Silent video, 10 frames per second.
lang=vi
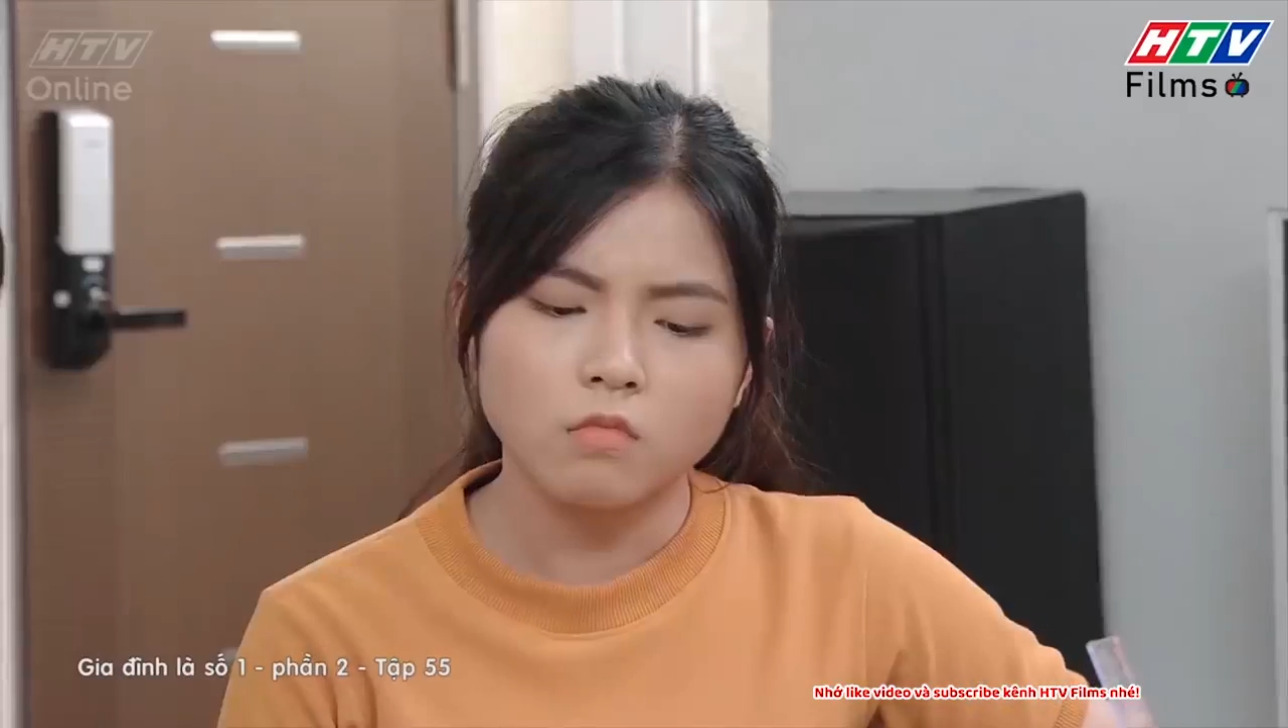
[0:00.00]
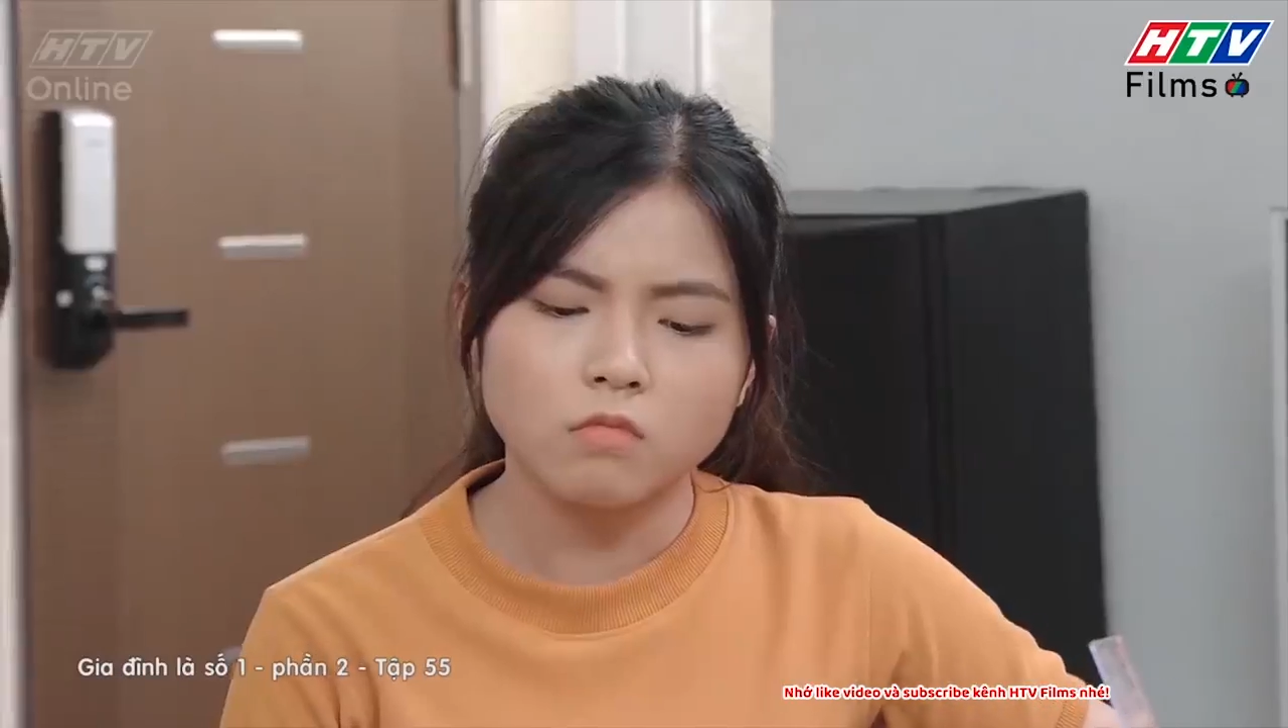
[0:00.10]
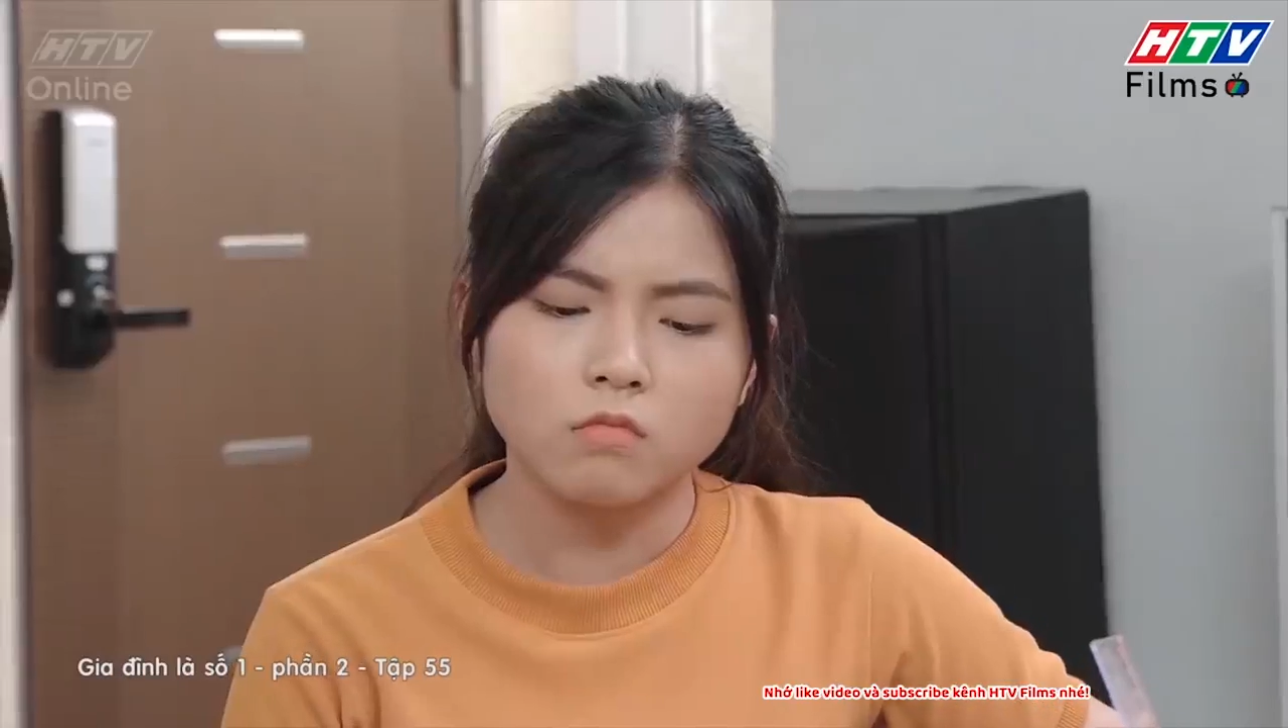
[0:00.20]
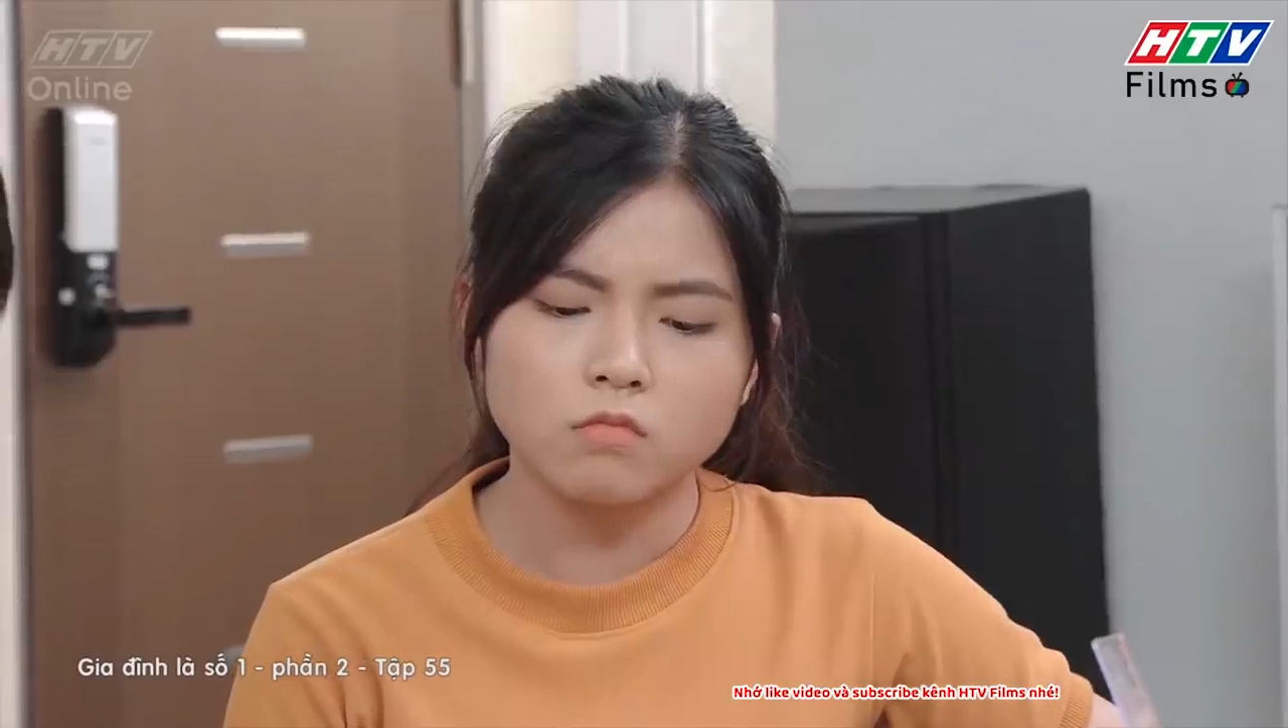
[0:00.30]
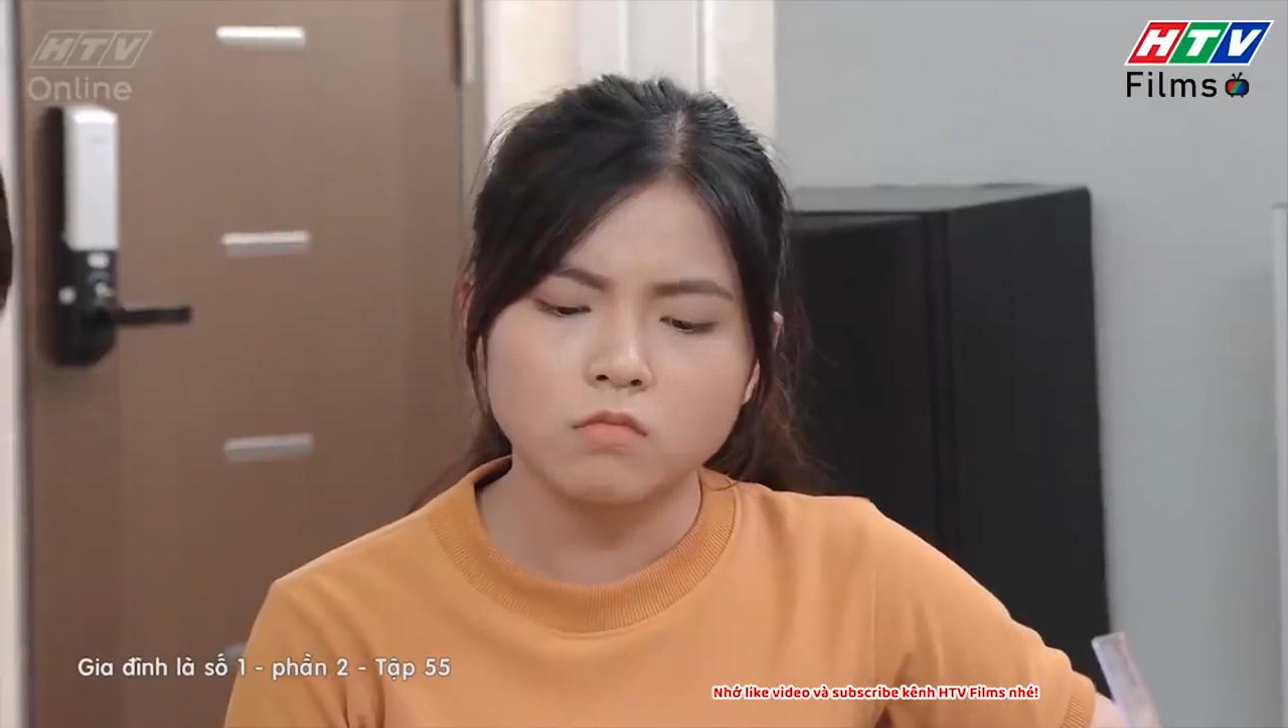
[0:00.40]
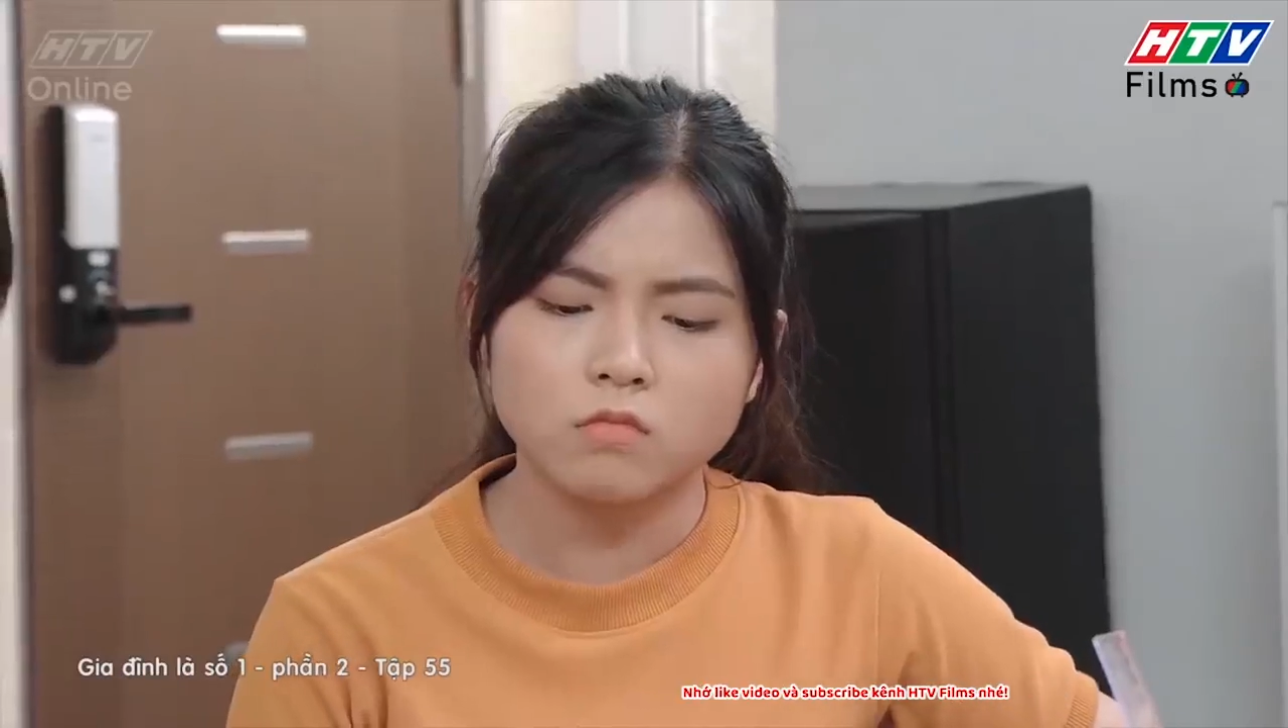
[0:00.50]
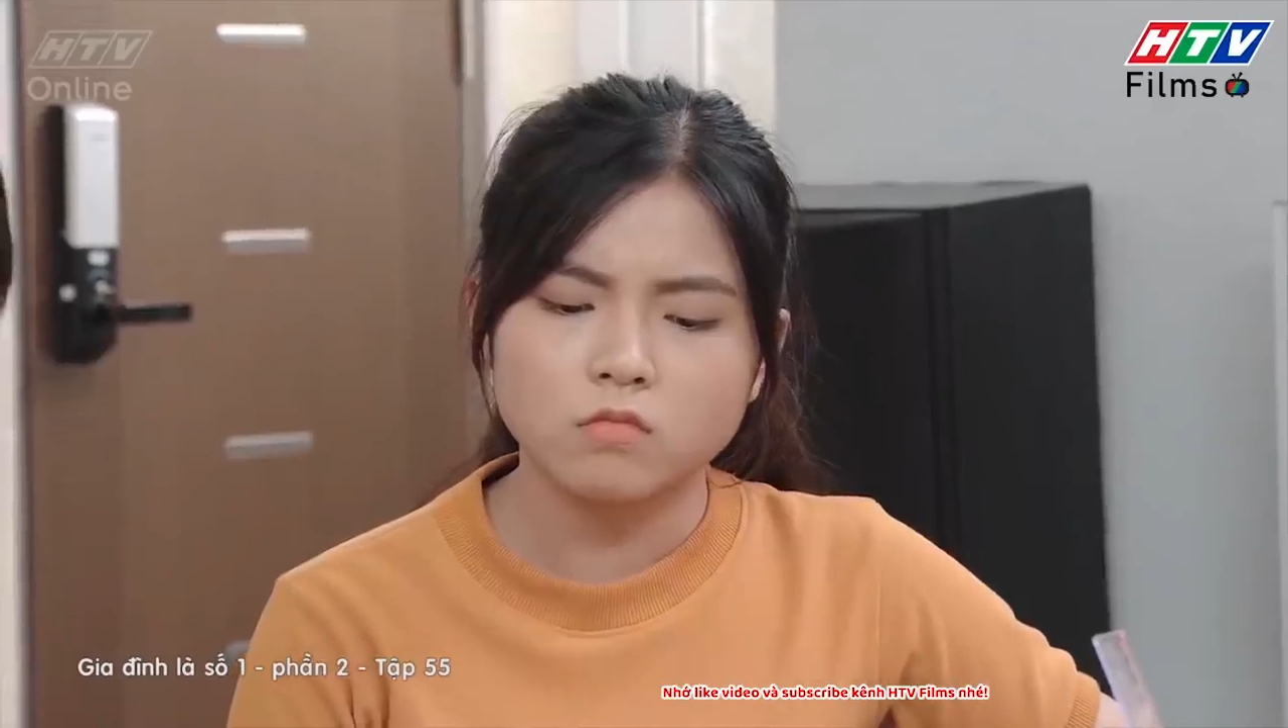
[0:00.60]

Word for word: ừ